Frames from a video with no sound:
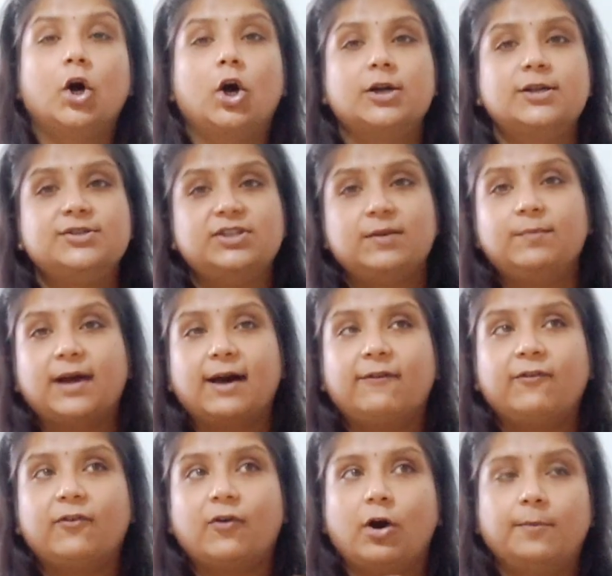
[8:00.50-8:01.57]
और जिम का
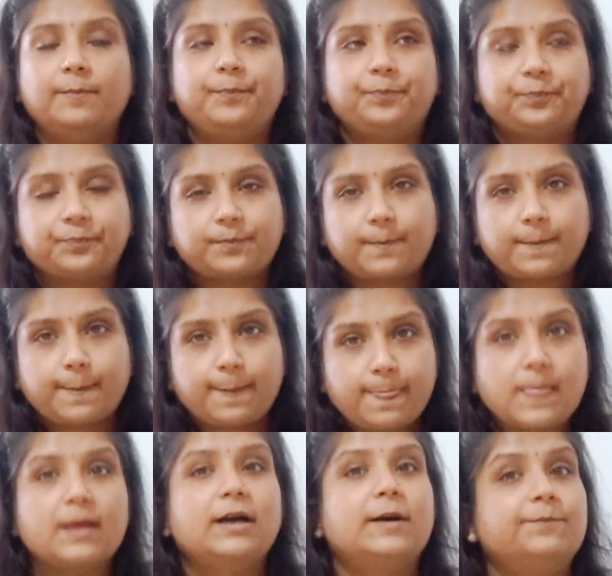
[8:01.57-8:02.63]
फॉर्म
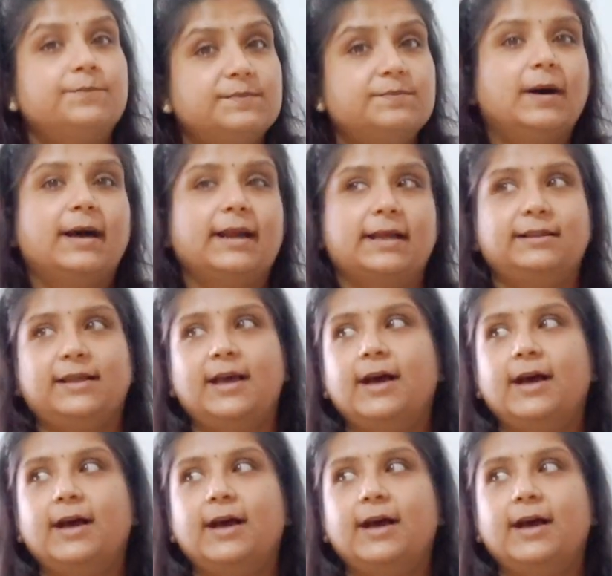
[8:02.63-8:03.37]
तब भरे थे